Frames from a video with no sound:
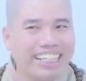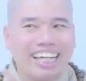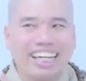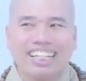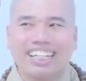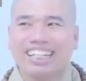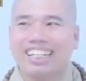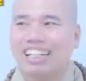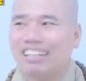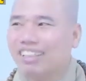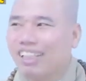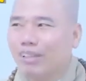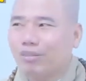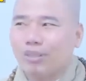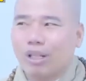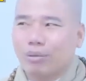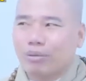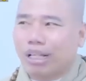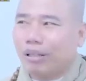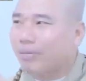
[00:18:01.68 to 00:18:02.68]
giận ai cái là đi
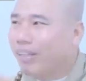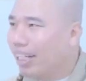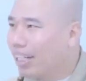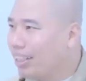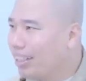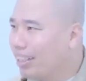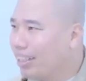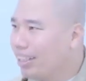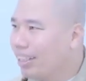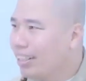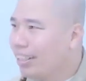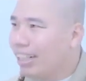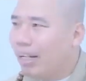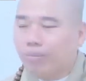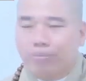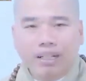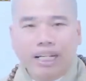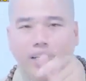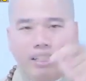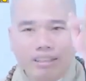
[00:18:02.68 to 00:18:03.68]
vòng vòng gặp à
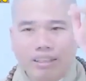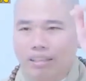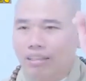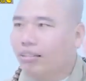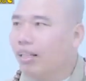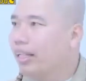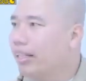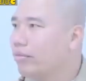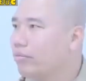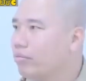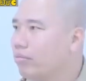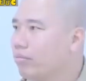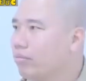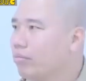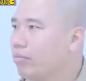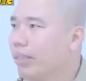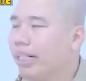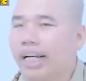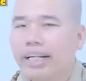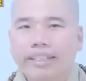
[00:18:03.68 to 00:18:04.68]
gặp cái là tức liền
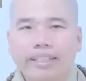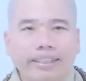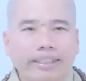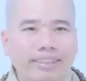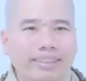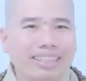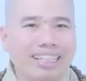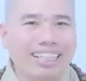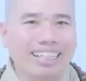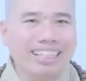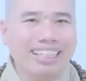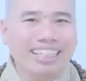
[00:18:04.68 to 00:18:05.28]
mình đang cười